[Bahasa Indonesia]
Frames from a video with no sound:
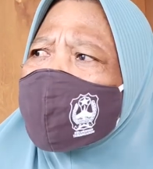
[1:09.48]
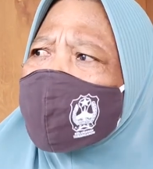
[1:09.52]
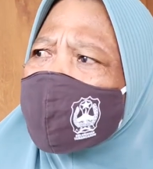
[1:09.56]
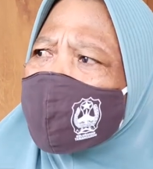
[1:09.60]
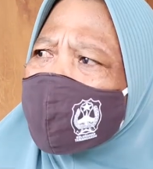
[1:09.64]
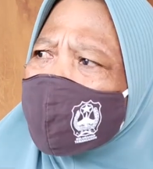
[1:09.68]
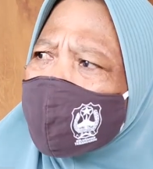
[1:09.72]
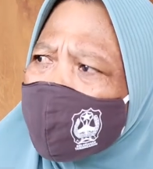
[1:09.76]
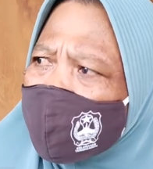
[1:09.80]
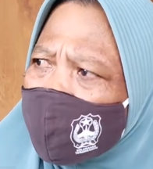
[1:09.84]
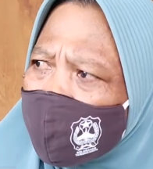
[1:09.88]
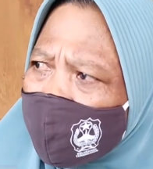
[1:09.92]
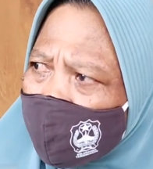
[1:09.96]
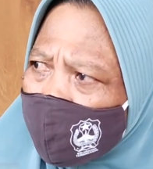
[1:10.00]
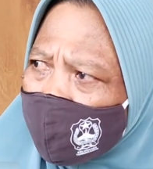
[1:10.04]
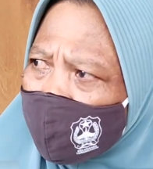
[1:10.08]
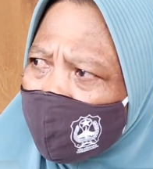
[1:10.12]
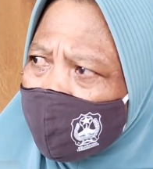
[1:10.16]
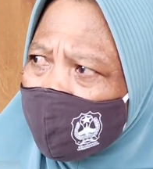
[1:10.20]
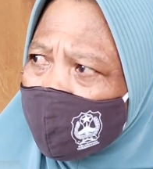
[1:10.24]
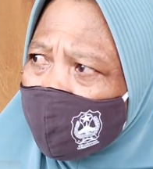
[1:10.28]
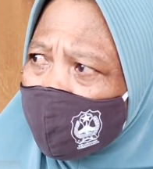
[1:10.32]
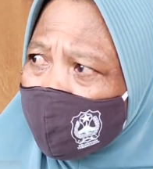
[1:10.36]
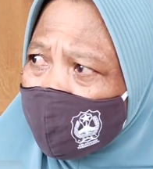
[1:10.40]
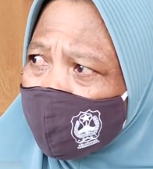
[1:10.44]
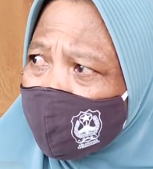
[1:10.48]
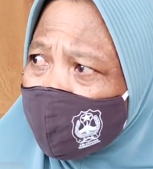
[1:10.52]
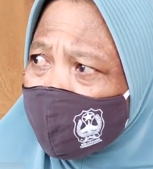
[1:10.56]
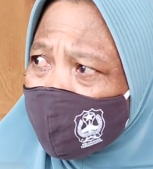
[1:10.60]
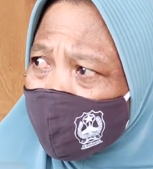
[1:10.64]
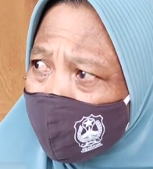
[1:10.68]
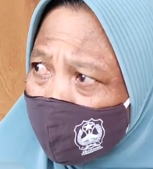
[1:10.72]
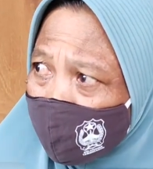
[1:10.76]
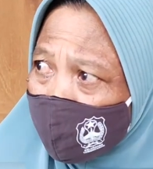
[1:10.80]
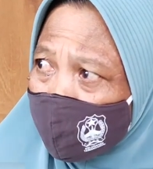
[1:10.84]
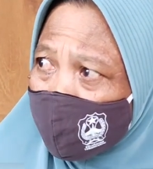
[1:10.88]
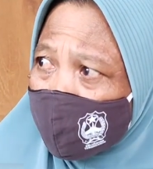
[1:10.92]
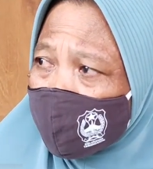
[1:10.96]
warga
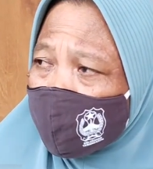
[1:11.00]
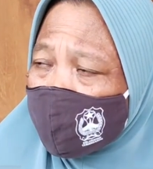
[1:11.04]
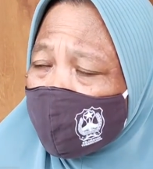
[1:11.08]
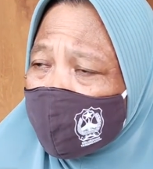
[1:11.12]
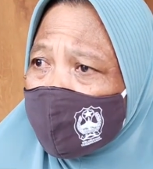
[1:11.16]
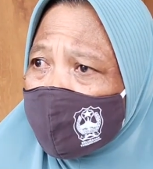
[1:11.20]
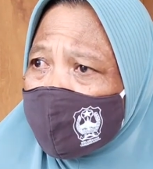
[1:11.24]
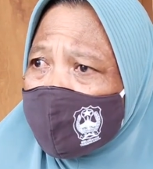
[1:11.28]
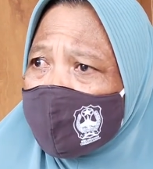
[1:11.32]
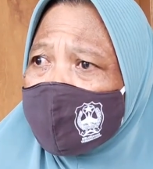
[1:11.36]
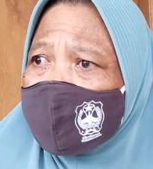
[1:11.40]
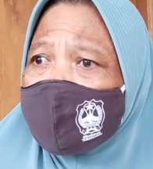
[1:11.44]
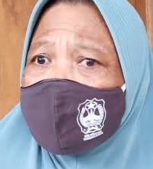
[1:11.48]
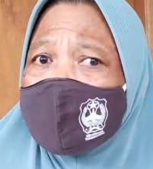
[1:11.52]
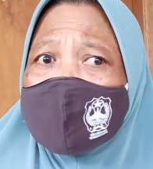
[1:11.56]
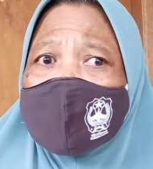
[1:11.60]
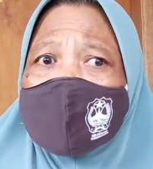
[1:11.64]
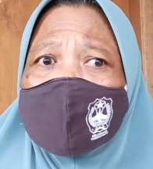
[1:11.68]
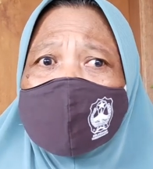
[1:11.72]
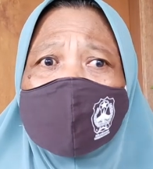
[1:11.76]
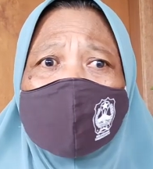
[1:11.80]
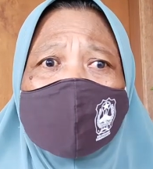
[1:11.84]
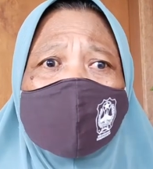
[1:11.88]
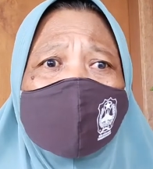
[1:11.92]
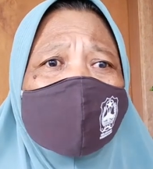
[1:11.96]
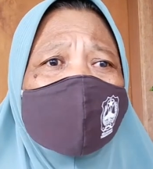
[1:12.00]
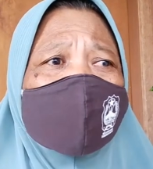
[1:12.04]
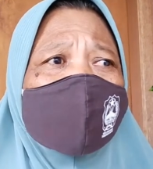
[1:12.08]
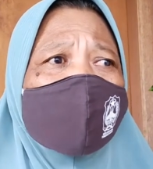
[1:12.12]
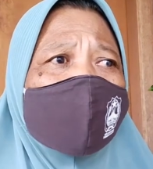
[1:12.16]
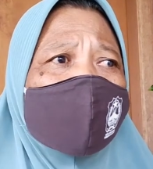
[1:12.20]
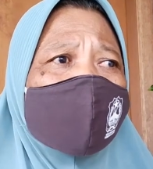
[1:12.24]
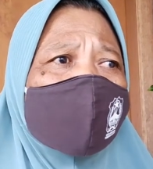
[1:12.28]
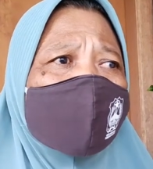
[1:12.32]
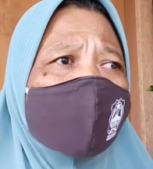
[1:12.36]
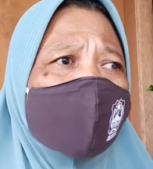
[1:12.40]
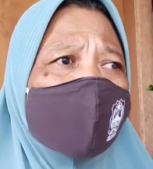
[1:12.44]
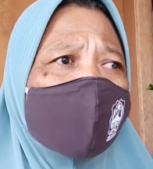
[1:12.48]
gitu loh. Hmm. Ya
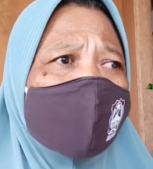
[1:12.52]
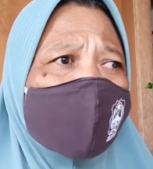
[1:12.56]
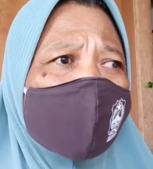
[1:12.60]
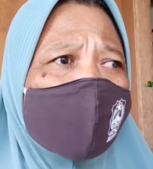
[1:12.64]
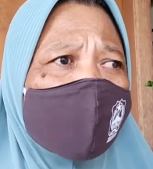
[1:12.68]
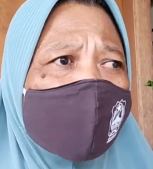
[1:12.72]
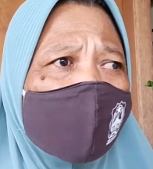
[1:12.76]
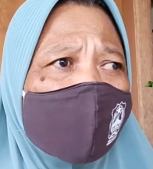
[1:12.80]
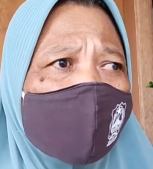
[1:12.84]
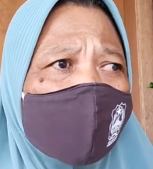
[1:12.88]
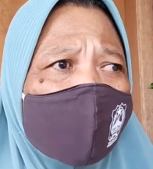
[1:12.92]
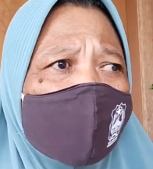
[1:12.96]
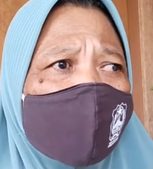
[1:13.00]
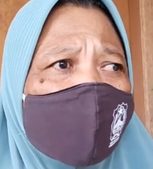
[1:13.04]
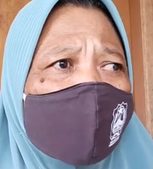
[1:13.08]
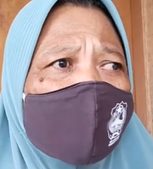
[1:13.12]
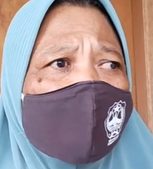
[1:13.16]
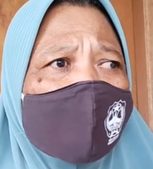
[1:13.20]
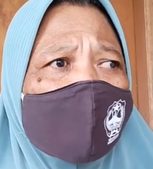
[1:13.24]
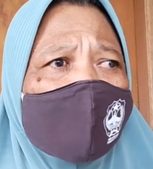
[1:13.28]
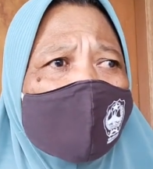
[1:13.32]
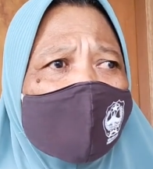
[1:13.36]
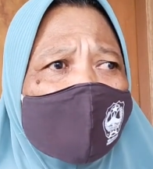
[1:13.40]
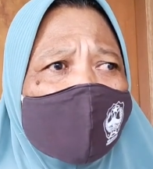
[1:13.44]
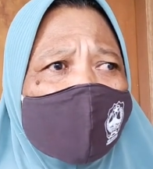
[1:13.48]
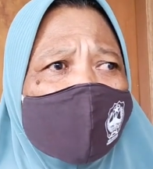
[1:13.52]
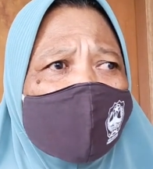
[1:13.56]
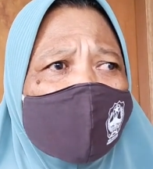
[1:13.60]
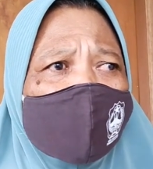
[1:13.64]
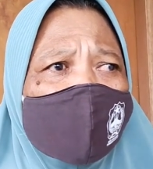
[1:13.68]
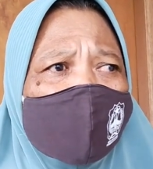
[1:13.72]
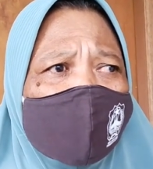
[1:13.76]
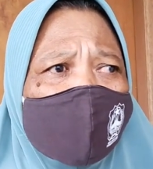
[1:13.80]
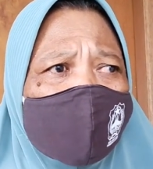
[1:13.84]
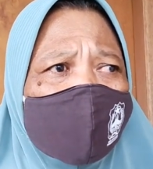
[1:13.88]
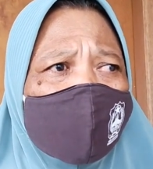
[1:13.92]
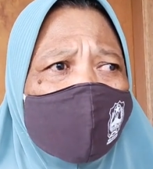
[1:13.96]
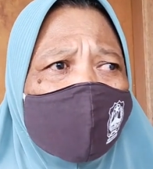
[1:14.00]
biarpun toh
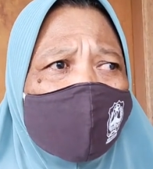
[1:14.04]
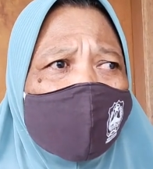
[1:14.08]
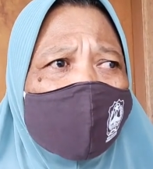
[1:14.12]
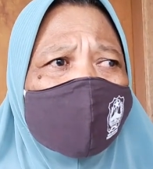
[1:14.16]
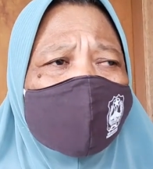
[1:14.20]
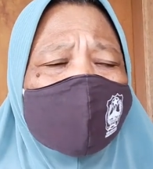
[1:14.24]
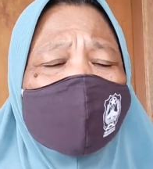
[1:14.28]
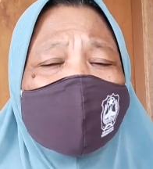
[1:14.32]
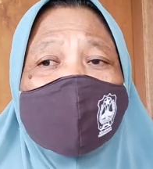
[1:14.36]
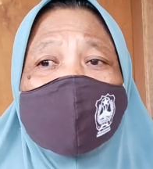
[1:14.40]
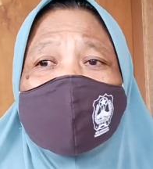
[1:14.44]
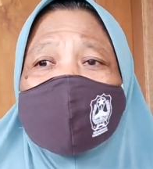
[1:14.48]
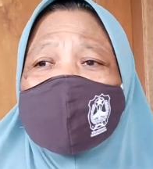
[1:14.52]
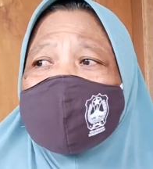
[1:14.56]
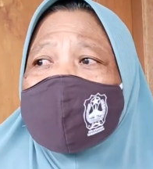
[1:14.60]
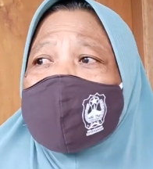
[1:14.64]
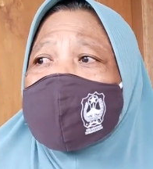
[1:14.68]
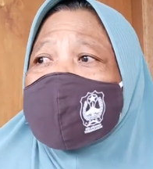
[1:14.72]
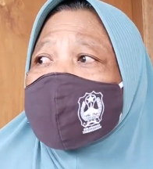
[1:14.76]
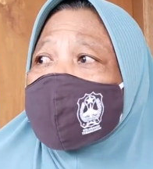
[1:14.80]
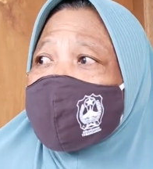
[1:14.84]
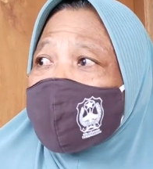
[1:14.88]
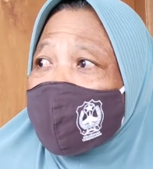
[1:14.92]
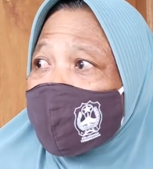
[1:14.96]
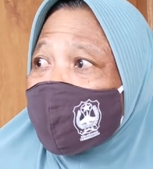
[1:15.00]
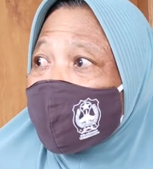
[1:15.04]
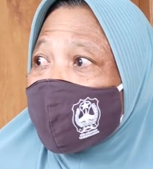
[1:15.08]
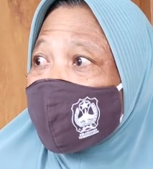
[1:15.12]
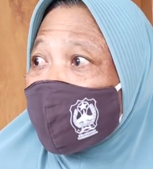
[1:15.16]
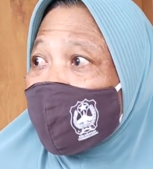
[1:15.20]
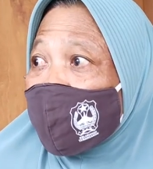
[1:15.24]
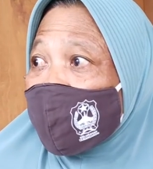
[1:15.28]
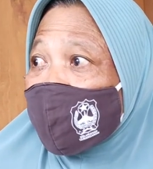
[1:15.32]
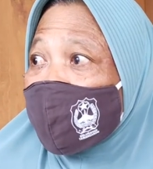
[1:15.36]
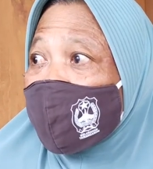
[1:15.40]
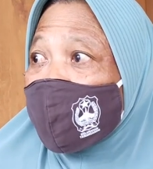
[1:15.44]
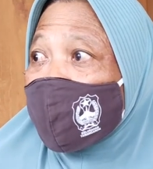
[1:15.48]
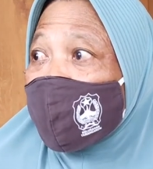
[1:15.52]
ini surat peringatan
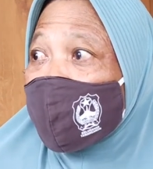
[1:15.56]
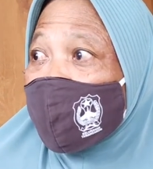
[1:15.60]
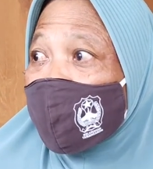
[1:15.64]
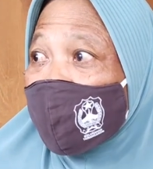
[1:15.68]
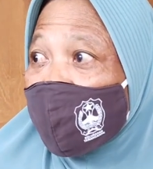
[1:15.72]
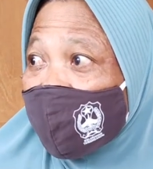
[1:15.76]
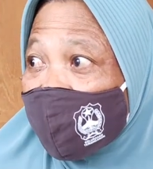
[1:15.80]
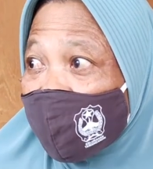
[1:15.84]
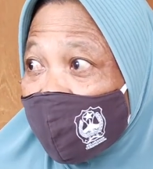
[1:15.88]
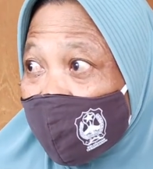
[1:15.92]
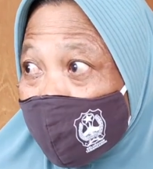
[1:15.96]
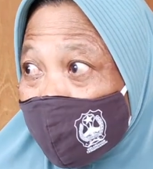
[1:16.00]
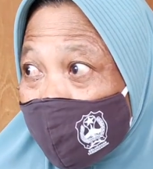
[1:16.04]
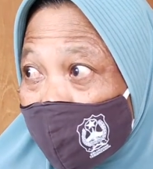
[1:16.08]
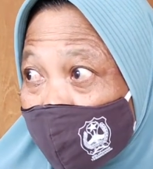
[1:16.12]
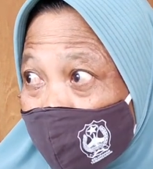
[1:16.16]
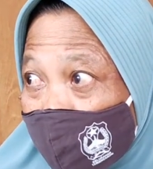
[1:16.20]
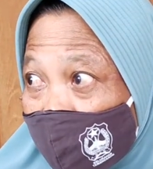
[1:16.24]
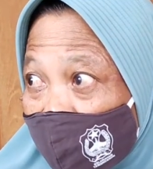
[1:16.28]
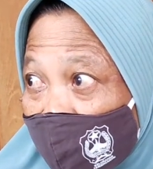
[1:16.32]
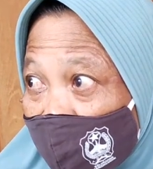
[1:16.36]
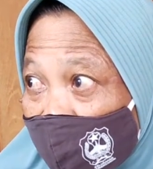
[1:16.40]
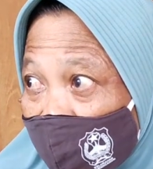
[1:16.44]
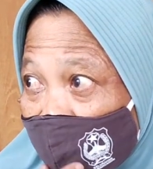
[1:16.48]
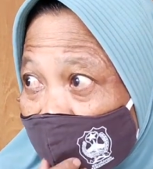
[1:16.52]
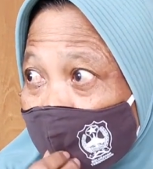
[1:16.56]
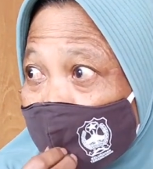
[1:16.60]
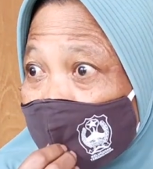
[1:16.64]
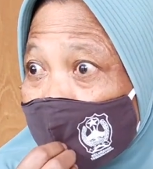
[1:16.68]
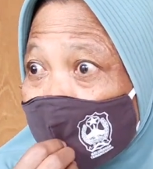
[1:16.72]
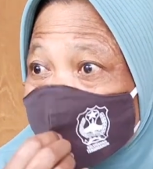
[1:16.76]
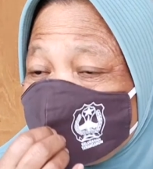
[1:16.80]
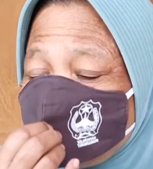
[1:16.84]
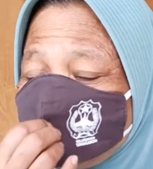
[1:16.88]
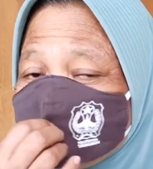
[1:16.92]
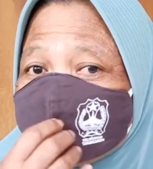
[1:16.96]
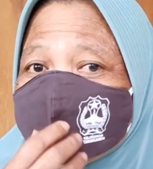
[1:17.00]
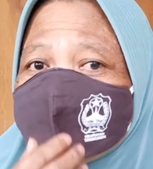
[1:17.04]
bagi orang yang memberi
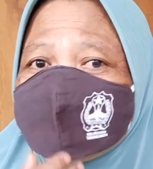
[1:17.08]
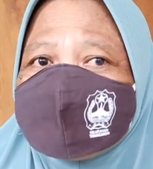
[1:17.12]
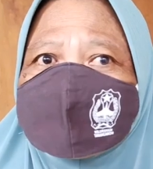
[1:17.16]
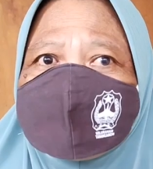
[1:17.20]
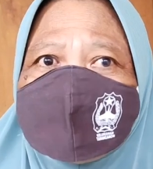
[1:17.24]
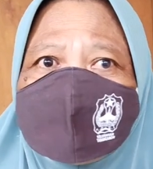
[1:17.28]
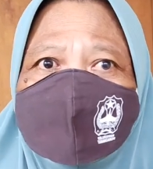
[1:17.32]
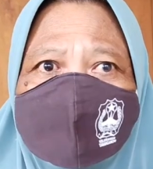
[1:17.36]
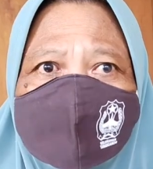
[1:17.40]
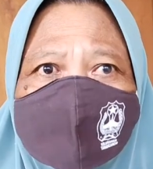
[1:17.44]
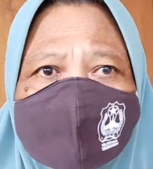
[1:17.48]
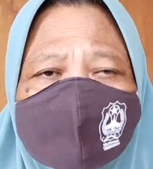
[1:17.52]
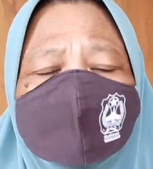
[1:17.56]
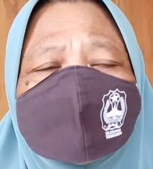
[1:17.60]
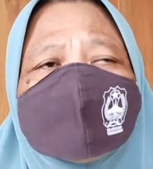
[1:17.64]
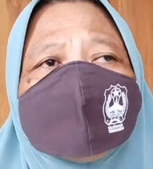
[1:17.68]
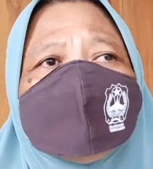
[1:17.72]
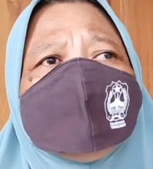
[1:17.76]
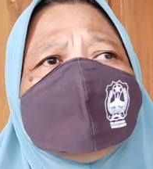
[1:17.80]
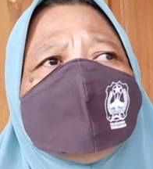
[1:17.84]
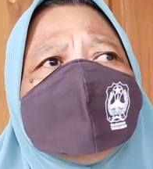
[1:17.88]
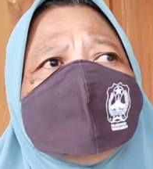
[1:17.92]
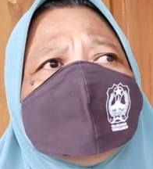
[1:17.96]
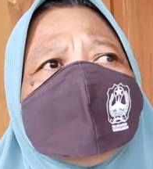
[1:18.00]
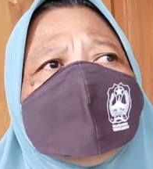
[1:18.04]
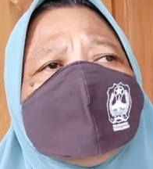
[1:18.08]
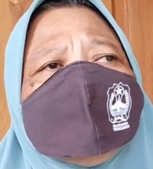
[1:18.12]
tapi kita kan